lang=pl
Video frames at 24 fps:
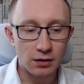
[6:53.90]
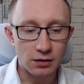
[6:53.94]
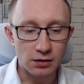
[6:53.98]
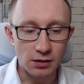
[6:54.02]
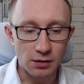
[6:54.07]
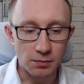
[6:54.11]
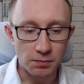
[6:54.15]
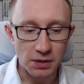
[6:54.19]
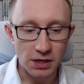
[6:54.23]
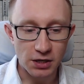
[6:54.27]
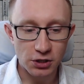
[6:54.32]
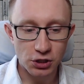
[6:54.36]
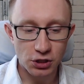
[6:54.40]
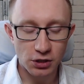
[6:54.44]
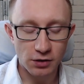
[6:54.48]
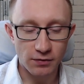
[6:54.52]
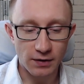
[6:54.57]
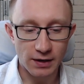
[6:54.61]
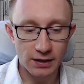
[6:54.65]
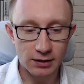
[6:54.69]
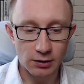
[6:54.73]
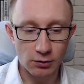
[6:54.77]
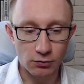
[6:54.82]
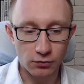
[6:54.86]
pierwszy
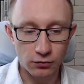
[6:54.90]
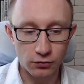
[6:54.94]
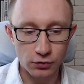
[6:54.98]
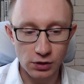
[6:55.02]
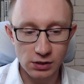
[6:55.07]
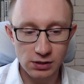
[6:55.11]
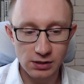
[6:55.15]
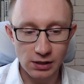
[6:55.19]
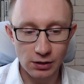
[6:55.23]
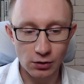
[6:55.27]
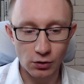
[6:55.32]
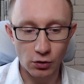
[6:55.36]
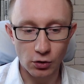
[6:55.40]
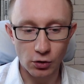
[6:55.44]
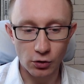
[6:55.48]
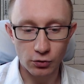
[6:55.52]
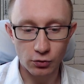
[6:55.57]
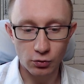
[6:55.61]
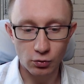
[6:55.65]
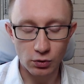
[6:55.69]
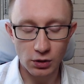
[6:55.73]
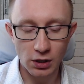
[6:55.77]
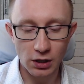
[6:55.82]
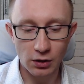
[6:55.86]
kwartał
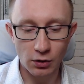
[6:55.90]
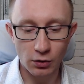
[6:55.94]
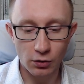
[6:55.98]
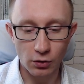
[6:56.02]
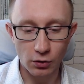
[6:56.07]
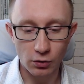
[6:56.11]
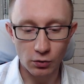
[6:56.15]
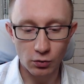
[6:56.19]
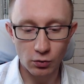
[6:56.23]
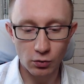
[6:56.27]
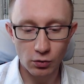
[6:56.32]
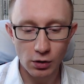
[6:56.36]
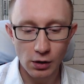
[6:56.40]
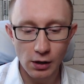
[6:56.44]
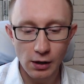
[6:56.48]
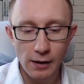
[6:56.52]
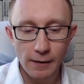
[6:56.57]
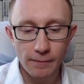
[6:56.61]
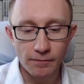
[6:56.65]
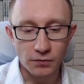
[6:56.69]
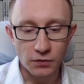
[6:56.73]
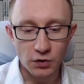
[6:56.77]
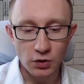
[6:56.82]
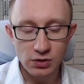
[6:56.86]
2022 roku,
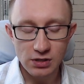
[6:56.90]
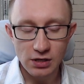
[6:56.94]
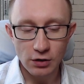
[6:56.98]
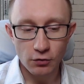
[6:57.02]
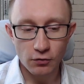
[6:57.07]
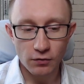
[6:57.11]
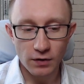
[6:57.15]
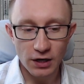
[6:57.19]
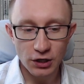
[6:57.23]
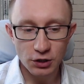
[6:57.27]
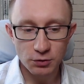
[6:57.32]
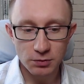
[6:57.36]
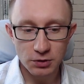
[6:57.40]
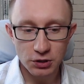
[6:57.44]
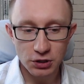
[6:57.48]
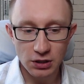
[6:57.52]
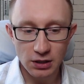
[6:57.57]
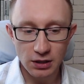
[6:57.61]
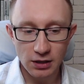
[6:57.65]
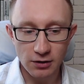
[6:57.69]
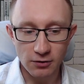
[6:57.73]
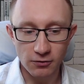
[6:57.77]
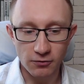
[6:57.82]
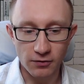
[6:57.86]
no to zauważmy,
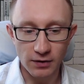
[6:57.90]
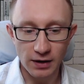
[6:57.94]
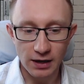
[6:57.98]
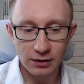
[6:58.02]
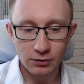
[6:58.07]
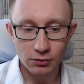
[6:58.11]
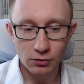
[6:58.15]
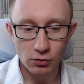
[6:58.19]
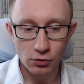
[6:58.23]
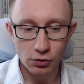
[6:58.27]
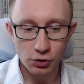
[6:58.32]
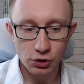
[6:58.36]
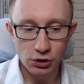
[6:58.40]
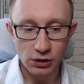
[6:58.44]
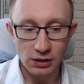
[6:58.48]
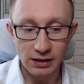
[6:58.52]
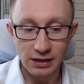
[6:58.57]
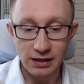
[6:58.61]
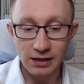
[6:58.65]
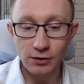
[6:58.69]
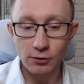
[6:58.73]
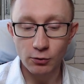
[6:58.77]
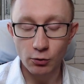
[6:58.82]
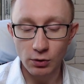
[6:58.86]
że wartość
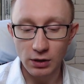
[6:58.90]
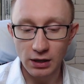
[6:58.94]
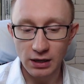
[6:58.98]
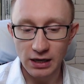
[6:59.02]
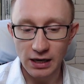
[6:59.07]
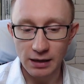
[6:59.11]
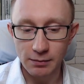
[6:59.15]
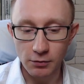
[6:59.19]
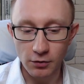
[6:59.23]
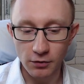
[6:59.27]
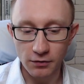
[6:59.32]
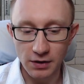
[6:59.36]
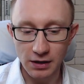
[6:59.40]
rynku reklamowe,